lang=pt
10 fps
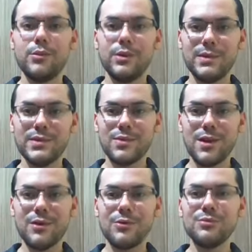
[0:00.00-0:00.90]
Oi,
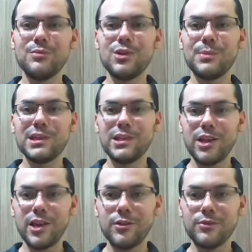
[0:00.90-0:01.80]
pessoal, meu nome é
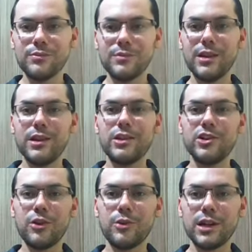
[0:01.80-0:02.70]
Daniel,
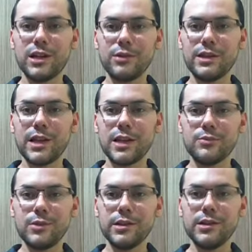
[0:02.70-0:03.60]
este é o canal
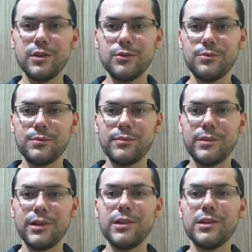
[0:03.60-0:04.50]
Literatura e Eu,
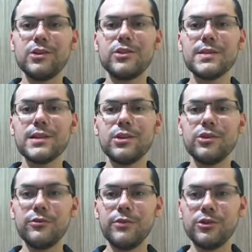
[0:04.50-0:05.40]
e neste
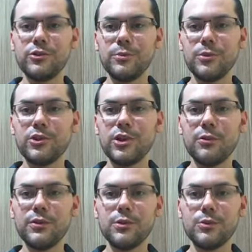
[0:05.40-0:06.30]
sexto vídeo de
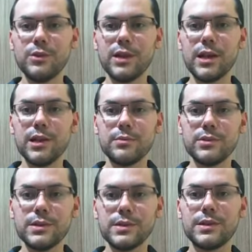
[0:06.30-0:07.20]
Bookshelf Tool
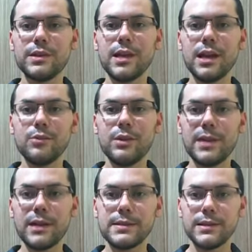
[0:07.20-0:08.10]
teremos Literatura
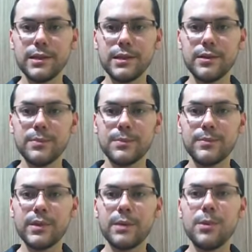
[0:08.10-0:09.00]
Brasileira,
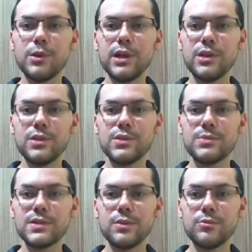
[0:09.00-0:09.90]

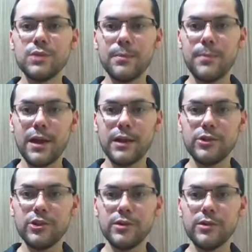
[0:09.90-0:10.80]
Modernismo segunda
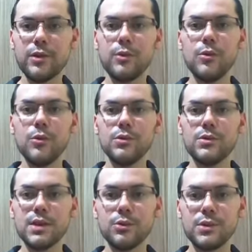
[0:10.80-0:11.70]
parte, com
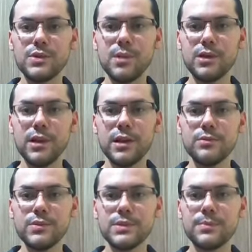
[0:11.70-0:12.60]
outros autores
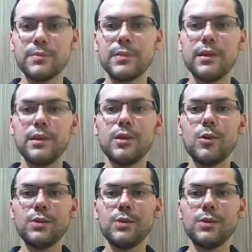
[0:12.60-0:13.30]
modernos e